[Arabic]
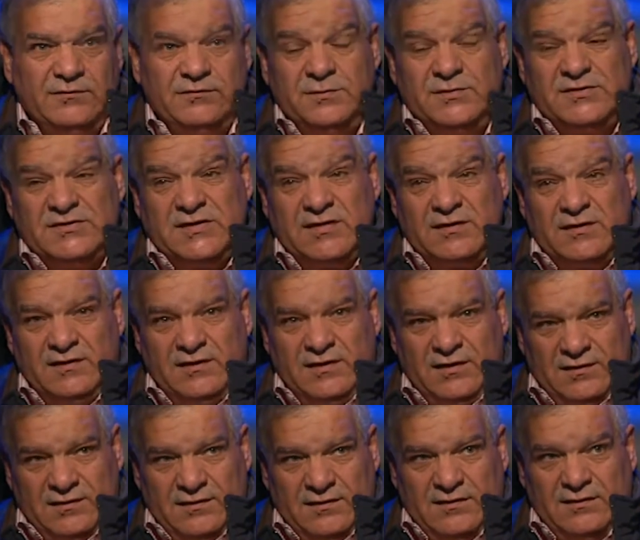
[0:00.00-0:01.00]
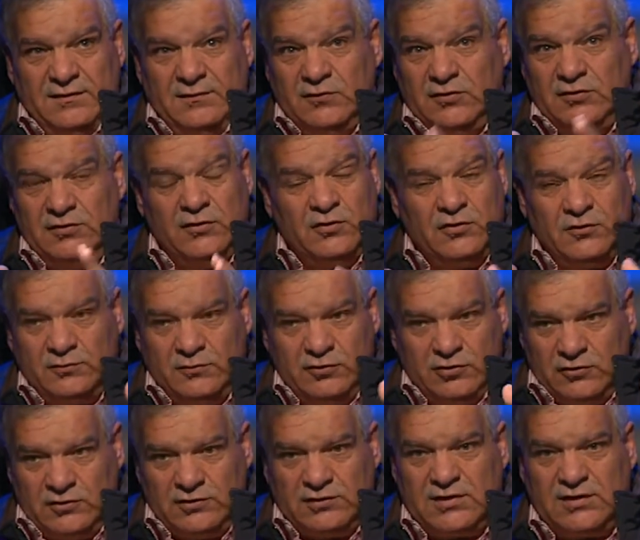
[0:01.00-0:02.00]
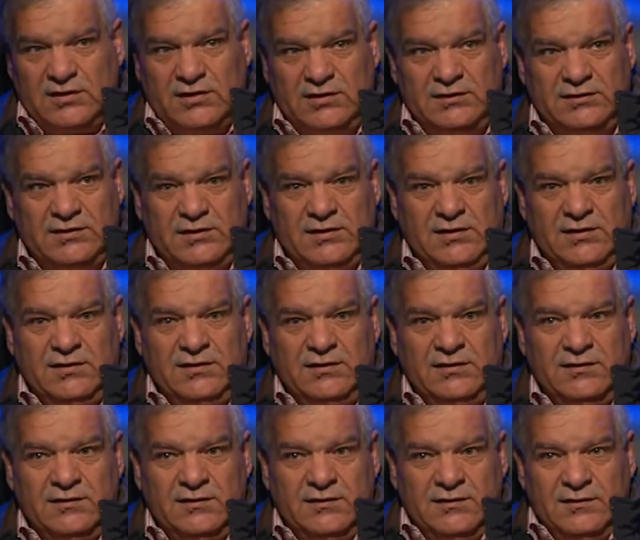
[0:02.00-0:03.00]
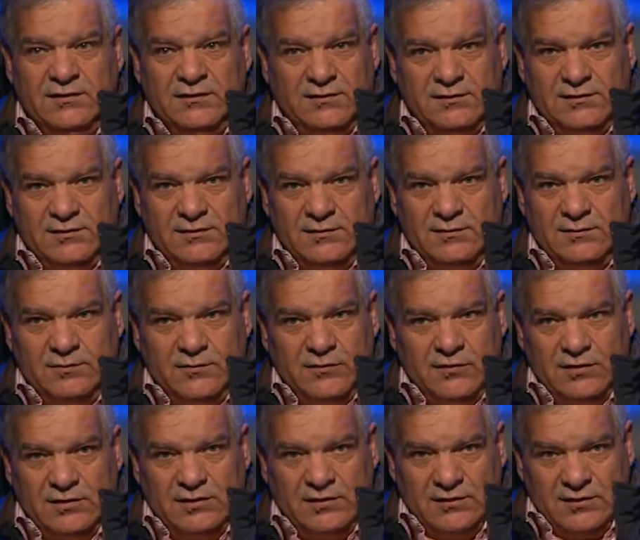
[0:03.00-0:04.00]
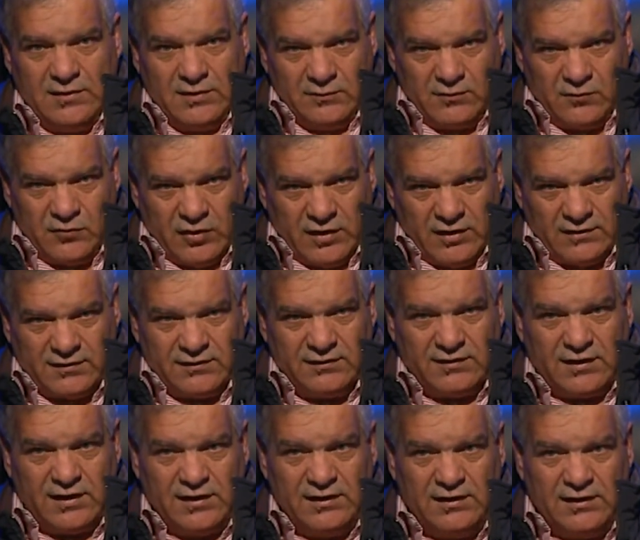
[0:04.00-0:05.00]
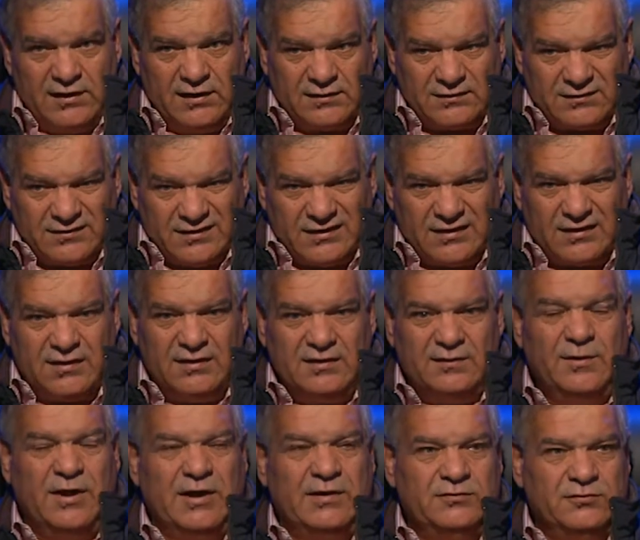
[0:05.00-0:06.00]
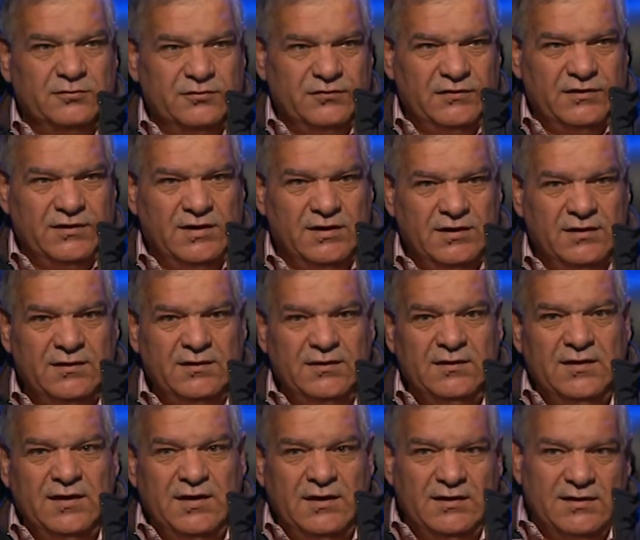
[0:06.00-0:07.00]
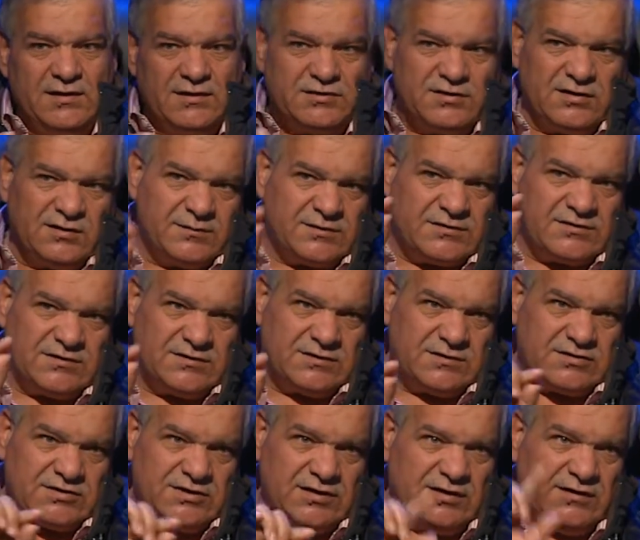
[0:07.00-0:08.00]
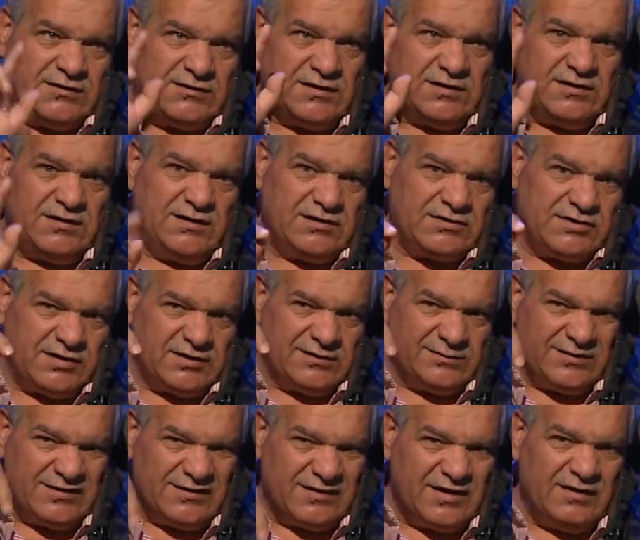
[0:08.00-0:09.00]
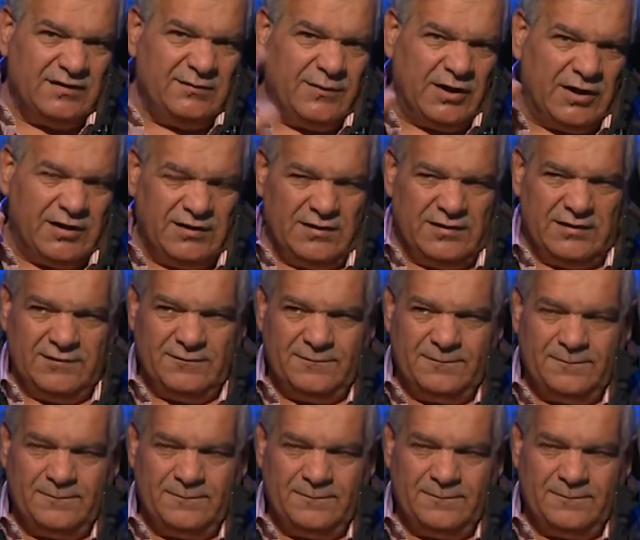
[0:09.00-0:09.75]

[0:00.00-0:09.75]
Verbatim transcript: باستثناء ياخذ بياخذ قرارات احيانا آه، مؤثر عليها الطريقه اللي بعتوه فيها هلا ايش اللي بصير الشغله الثانيه ليش احنا بنضل محلنا